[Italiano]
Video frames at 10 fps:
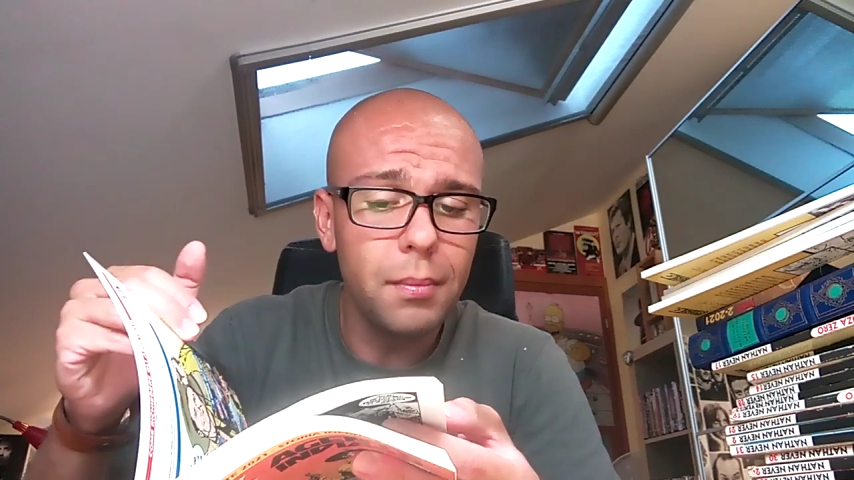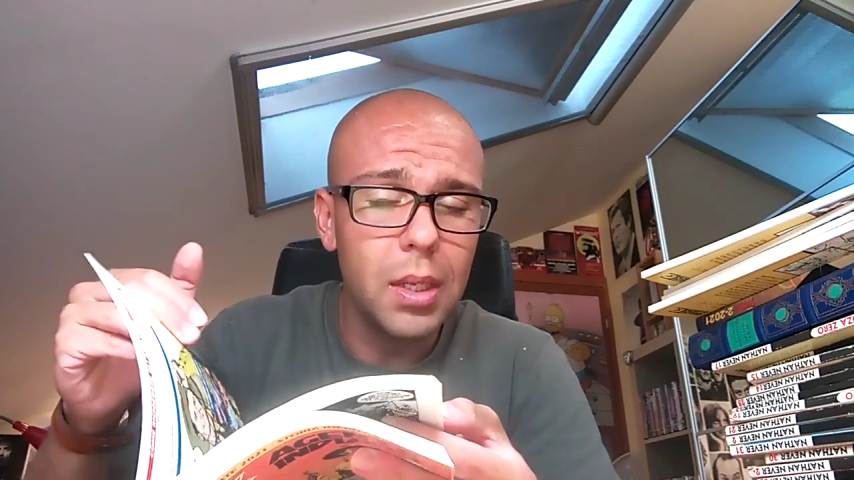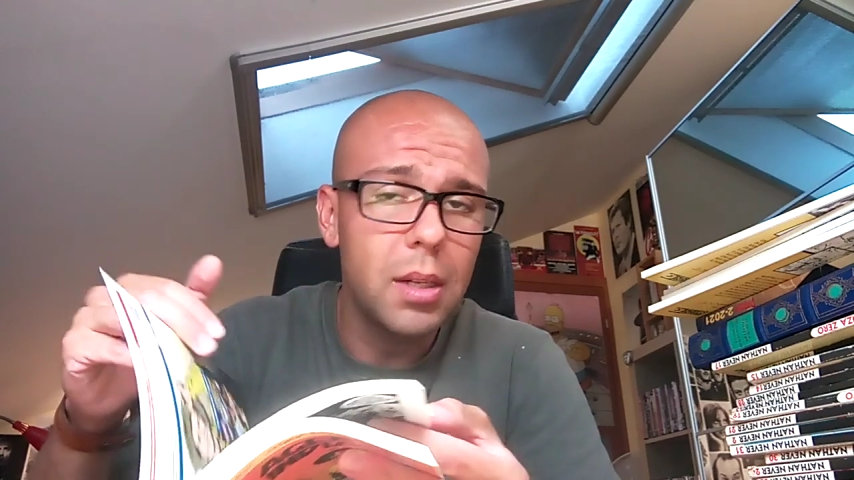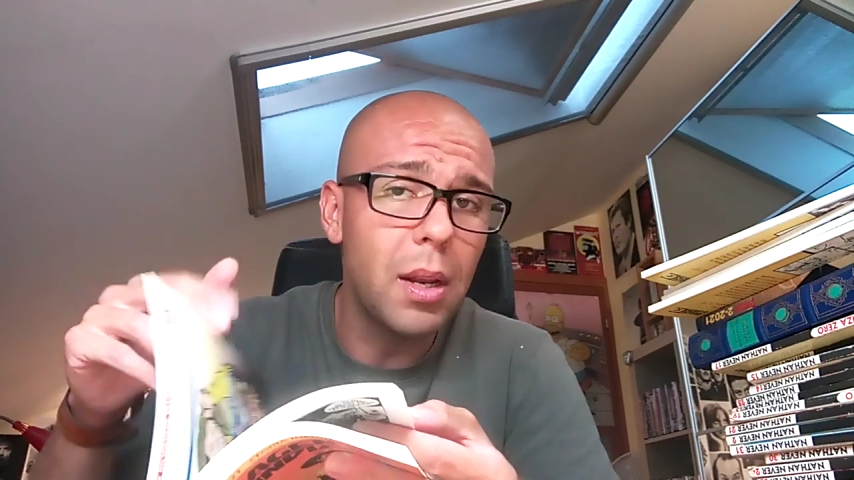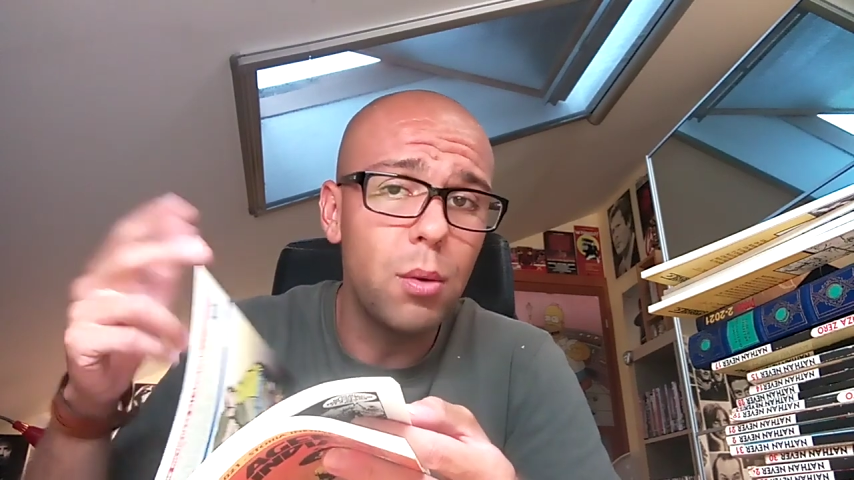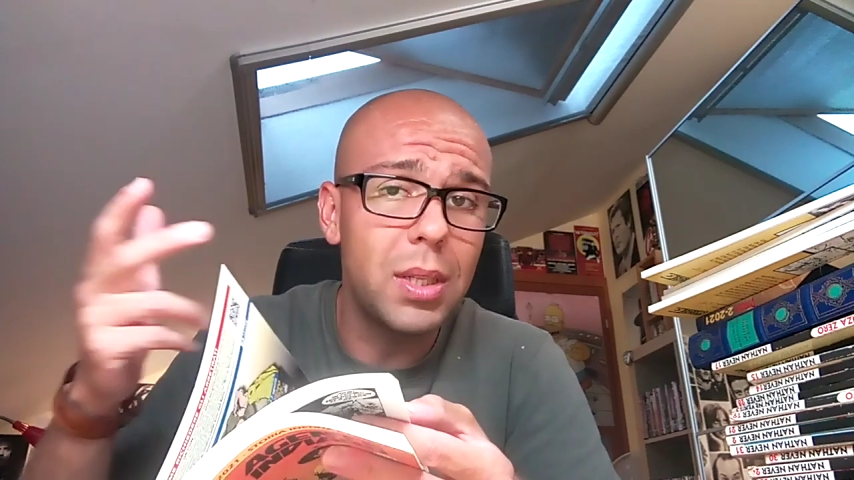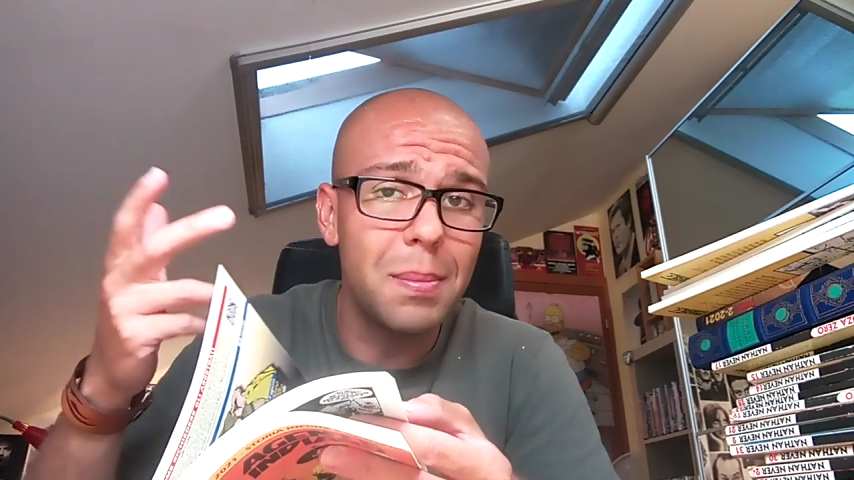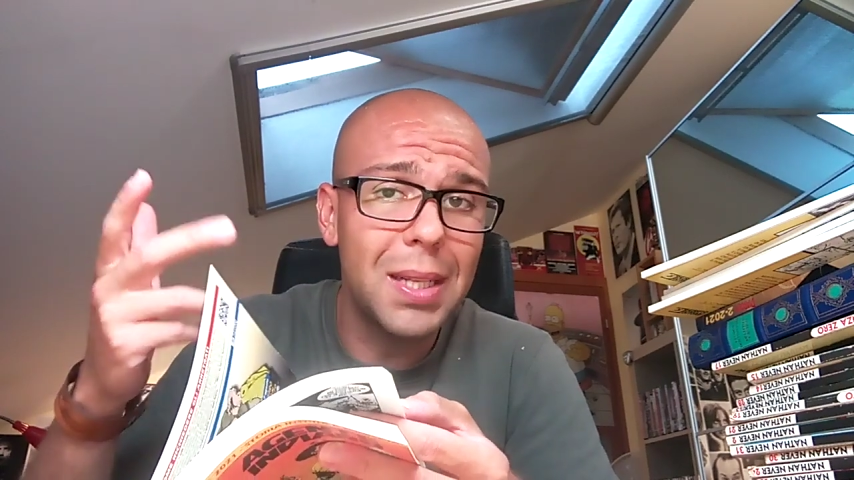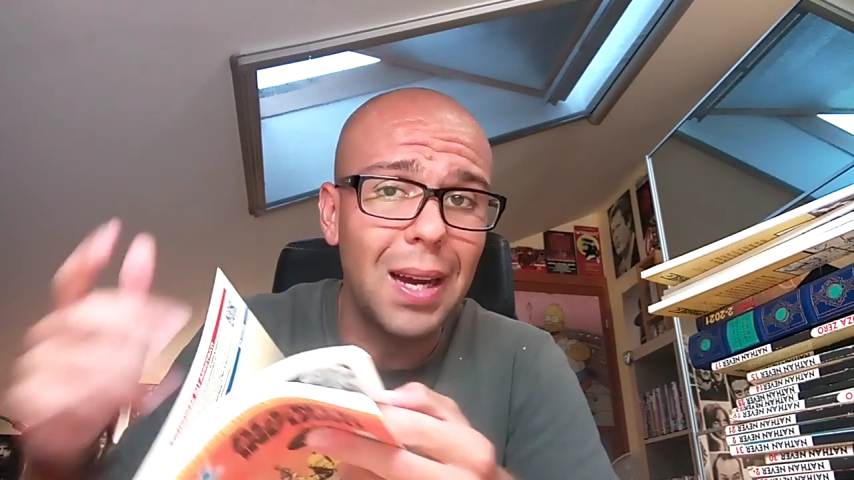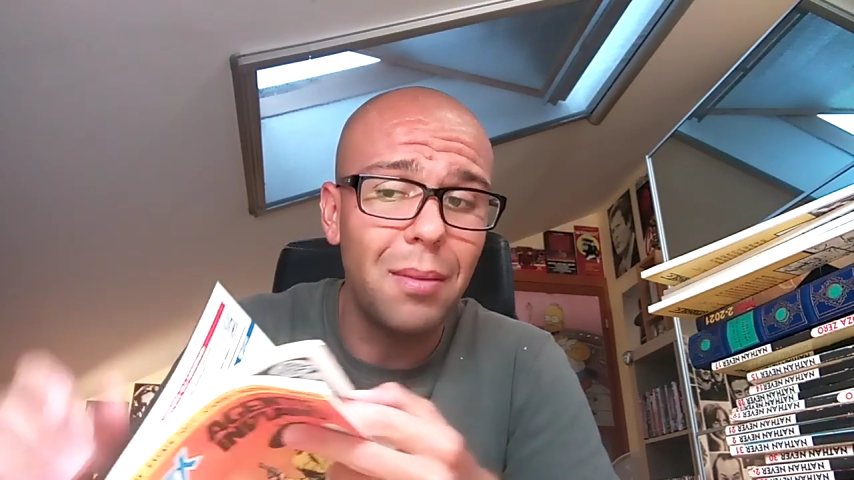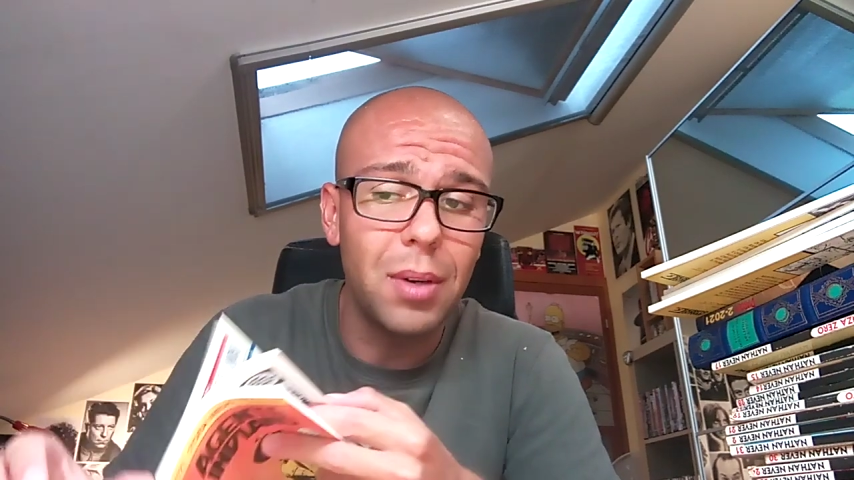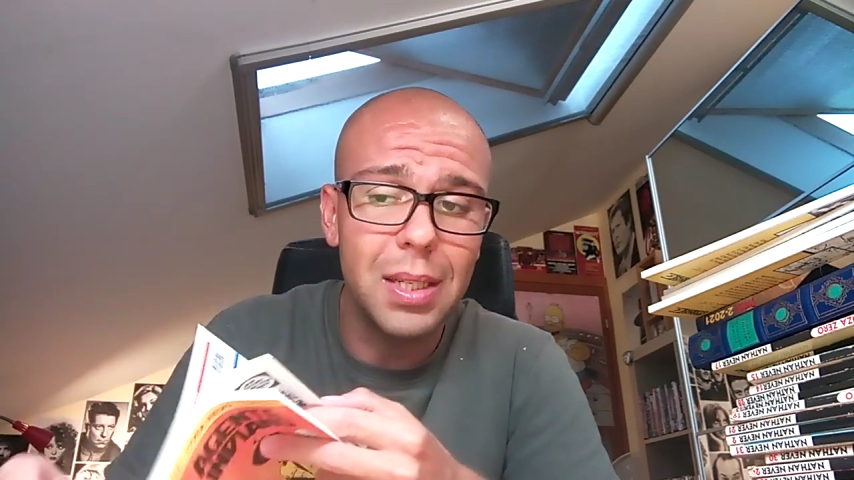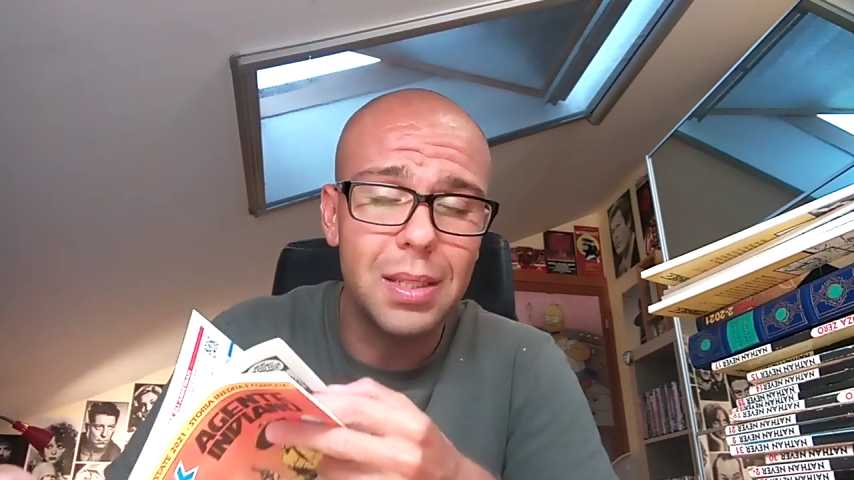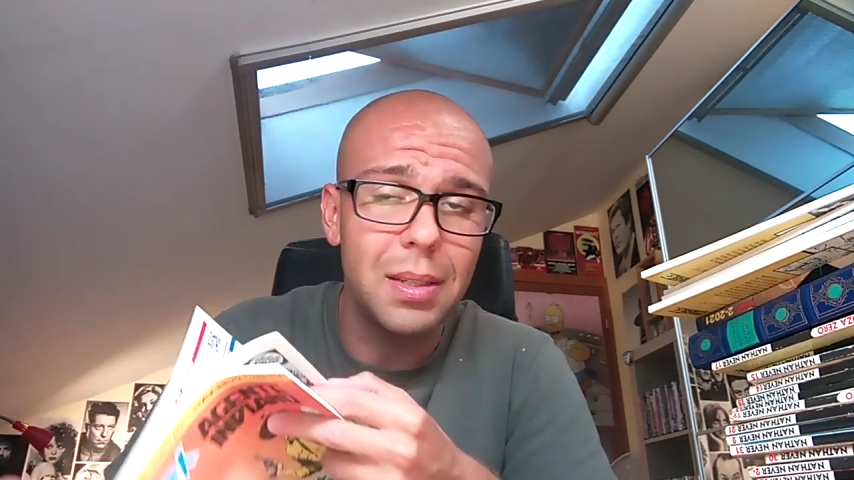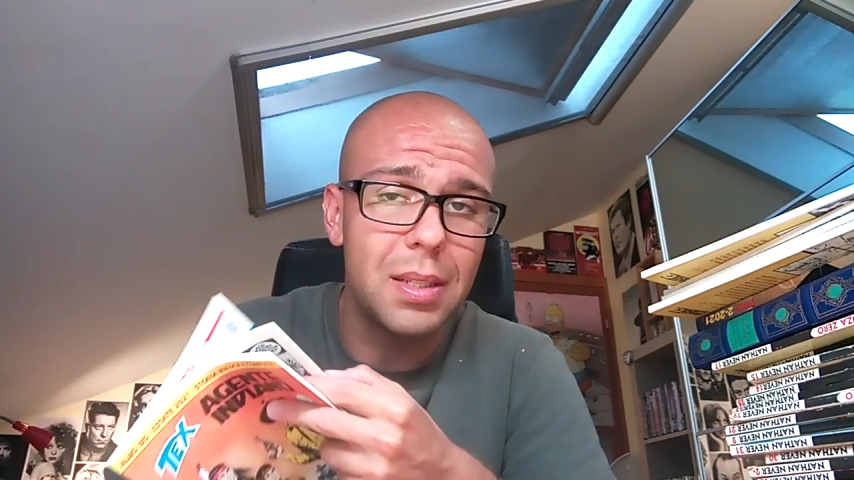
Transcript: nell'ultima tavola sì,